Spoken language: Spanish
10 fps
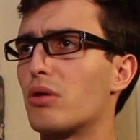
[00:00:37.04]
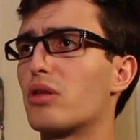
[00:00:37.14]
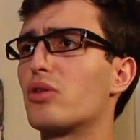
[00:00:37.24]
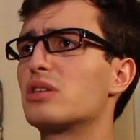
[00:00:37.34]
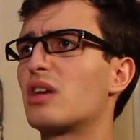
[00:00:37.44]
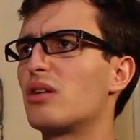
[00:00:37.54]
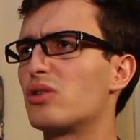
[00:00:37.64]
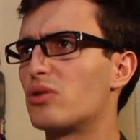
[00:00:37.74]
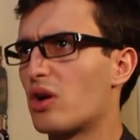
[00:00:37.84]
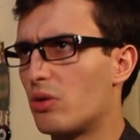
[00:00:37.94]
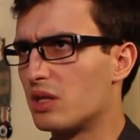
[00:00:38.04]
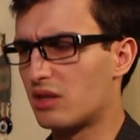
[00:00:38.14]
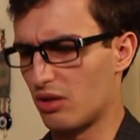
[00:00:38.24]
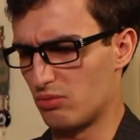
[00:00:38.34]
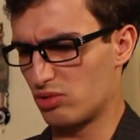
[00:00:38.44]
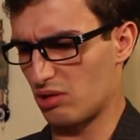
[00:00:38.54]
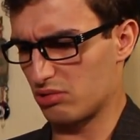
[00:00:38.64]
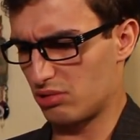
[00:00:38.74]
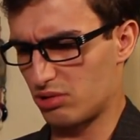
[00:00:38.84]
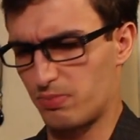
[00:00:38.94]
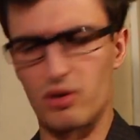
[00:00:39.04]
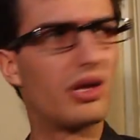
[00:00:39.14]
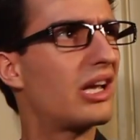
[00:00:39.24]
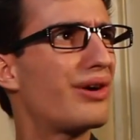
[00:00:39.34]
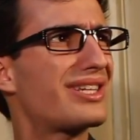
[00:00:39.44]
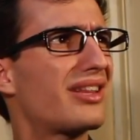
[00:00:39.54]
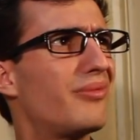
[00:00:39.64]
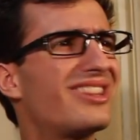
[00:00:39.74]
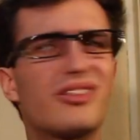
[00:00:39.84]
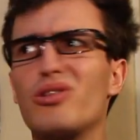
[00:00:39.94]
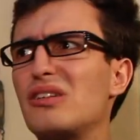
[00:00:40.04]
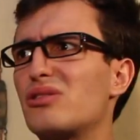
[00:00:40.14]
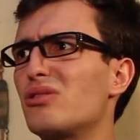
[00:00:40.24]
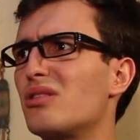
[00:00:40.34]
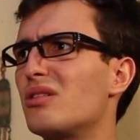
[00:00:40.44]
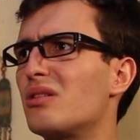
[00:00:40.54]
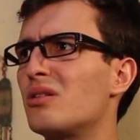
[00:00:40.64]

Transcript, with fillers: Por cierto, es que no nos lo han comentado mucho a nosotros, pero ¿de qué va exactamente todo esto?